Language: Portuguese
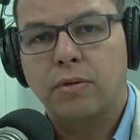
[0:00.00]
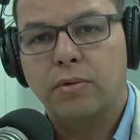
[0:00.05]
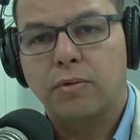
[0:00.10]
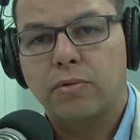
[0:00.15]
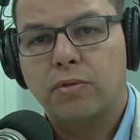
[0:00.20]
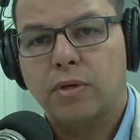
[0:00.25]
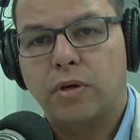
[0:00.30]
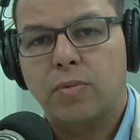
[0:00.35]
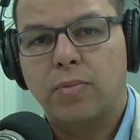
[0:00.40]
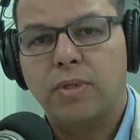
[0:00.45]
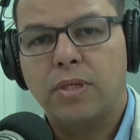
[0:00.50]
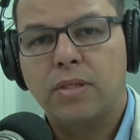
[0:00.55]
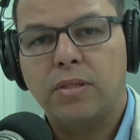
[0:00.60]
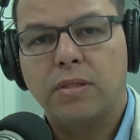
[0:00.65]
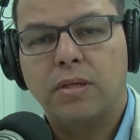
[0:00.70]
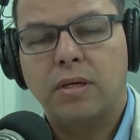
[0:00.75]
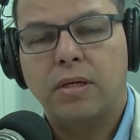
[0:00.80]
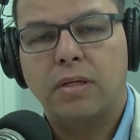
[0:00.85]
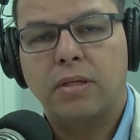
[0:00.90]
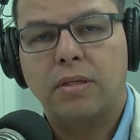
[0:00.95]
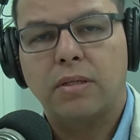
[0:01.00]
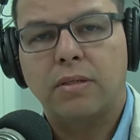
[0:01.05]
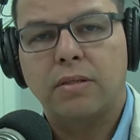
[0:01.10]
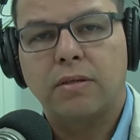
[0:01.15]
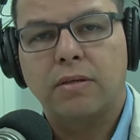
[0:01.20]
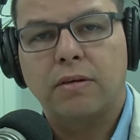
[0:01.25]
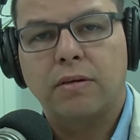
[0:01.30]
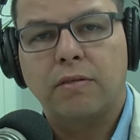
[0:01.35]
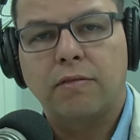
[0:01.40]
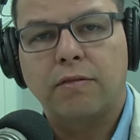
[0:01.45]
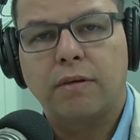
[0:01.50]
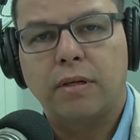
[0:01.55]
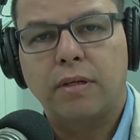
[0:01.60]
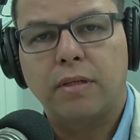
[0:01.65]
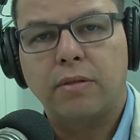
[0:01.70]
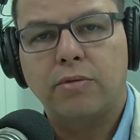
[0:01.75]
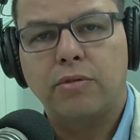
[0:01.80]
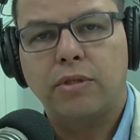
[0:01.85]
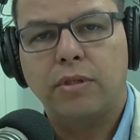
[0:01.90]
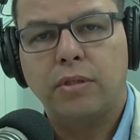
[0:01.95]
o salmista
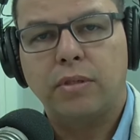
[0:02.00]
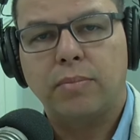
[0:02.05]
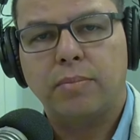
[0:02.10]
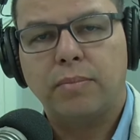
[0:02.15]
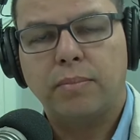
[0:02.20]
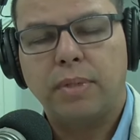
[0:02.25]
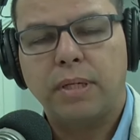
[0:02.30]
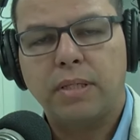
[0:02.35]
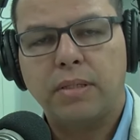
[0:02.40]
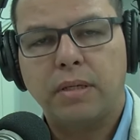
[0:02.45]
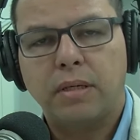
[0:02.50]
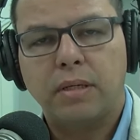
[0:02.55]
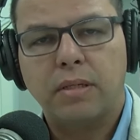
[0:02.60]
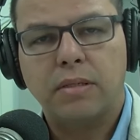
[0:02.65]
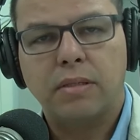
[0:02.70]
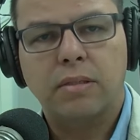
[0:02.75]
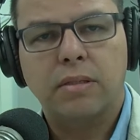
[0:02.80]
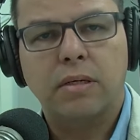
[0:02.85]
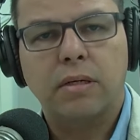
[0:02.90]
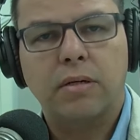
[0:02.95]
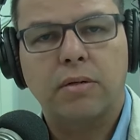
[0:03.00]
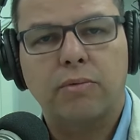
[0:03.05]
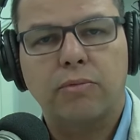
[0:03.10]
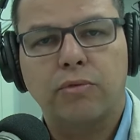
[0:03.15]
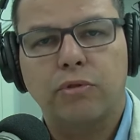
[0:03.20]
falando de perseguição,